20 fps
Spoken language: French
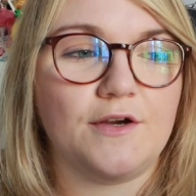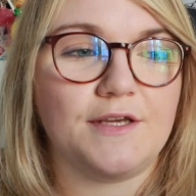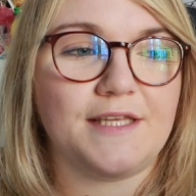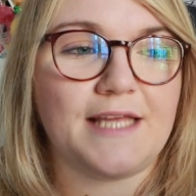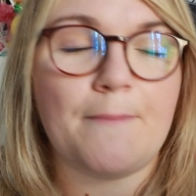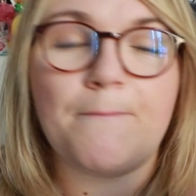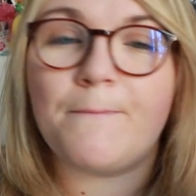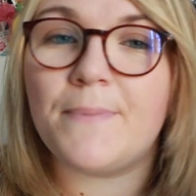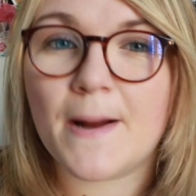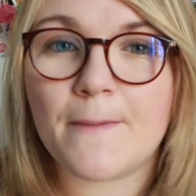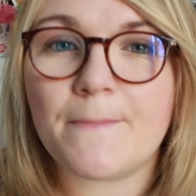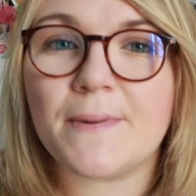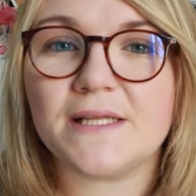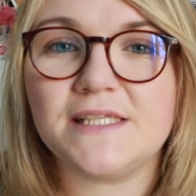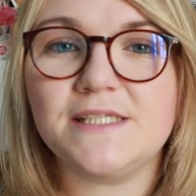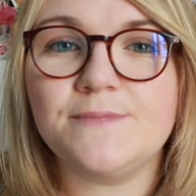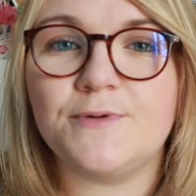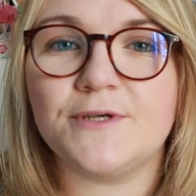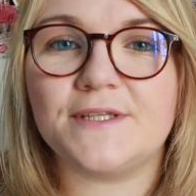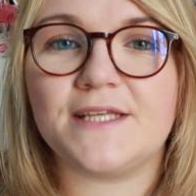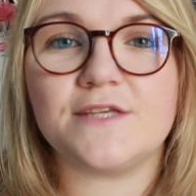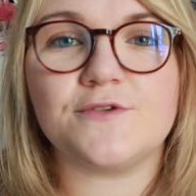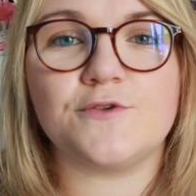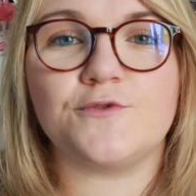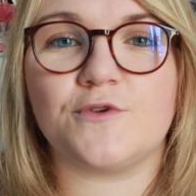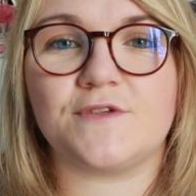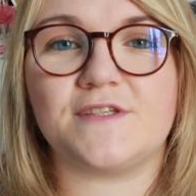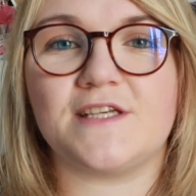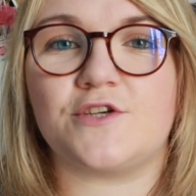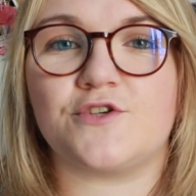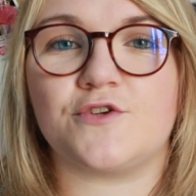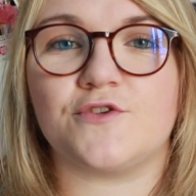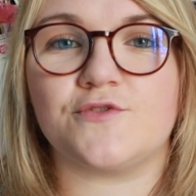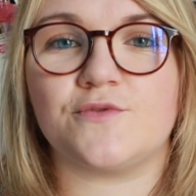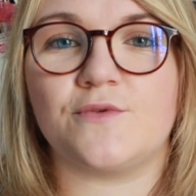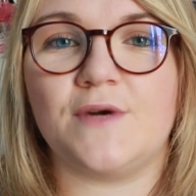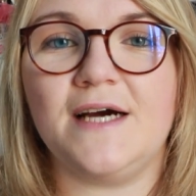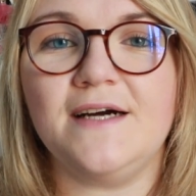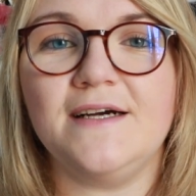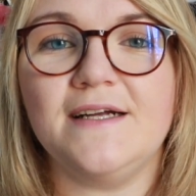Euh, il y a plein plein d'hypothèses autour de cette
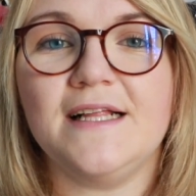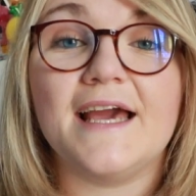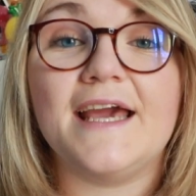chanson là.